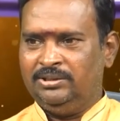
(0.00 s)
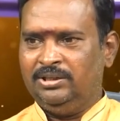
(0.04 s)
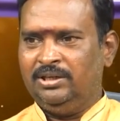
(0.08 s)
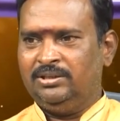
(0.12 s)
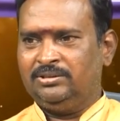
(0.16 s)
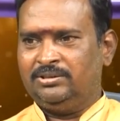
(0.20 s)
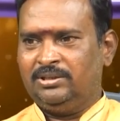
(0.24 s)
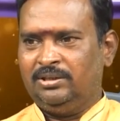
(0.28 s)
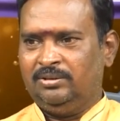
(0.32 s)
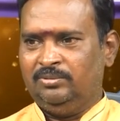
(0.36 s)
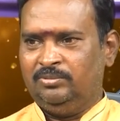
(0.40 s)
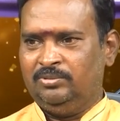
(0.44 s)

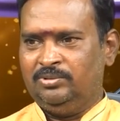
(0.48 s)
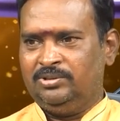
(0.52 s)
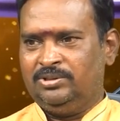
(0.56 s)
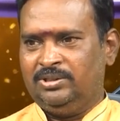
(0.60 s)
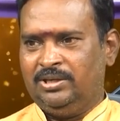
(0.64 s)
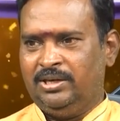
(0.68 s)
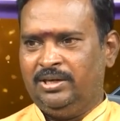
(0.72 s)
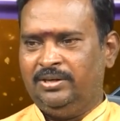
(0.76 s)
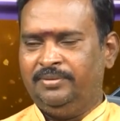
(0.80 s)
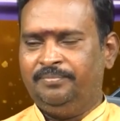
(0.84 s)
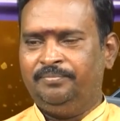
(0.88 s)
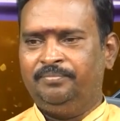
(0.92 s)
ఇతిహాసాల
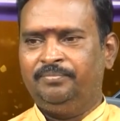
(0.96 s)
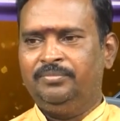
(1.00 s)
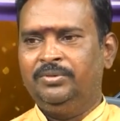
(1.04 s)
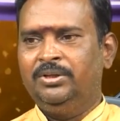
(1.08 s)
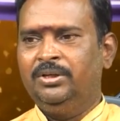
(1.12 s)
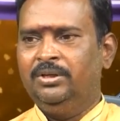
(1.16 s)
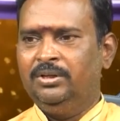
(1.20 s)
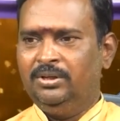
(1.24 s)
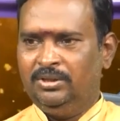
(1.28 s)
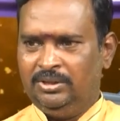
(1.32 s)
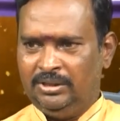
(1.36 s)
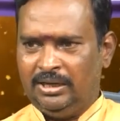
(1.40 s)
గురించి కానీ
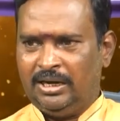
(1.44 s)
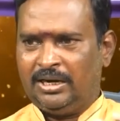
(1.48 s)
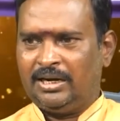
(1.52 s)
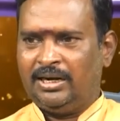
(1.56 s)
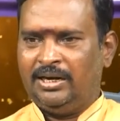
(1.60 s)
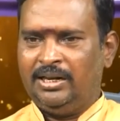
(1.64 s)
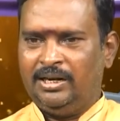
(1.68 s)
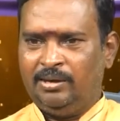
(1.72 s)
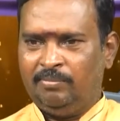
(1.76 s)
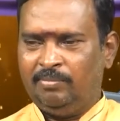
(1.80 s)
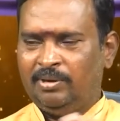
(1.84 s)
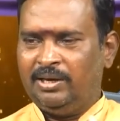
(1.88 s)

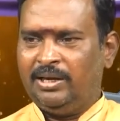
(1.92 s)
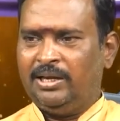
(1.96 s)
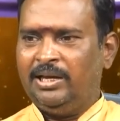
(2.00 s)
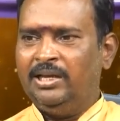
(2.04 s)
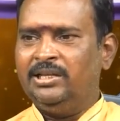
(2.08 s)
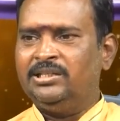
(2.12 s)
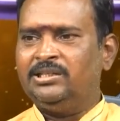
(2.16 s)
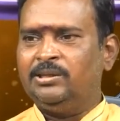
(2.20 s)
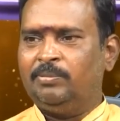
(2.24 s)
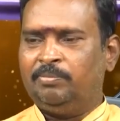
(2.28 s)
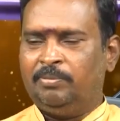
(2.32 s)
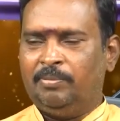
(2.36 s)
ఎక్కడైనా మనకి
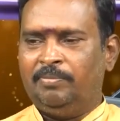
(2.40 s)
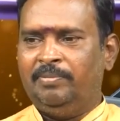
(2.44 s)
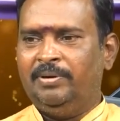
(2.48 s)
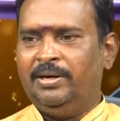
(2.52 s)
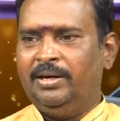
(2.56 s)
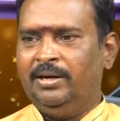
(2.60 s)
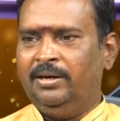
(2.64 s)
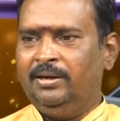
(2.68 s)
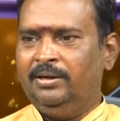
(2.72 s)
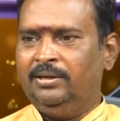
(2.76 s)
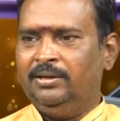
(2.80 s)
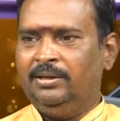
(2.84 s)
ఏం
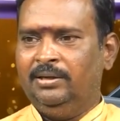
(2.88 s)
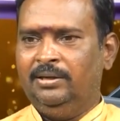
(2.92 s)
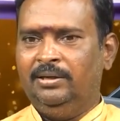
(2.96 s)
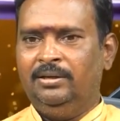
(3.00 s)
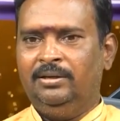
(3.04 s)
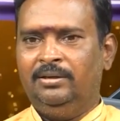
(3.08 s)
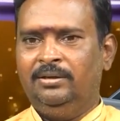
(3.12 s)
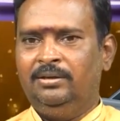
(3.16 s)
చెప్పబడ్డాయంటే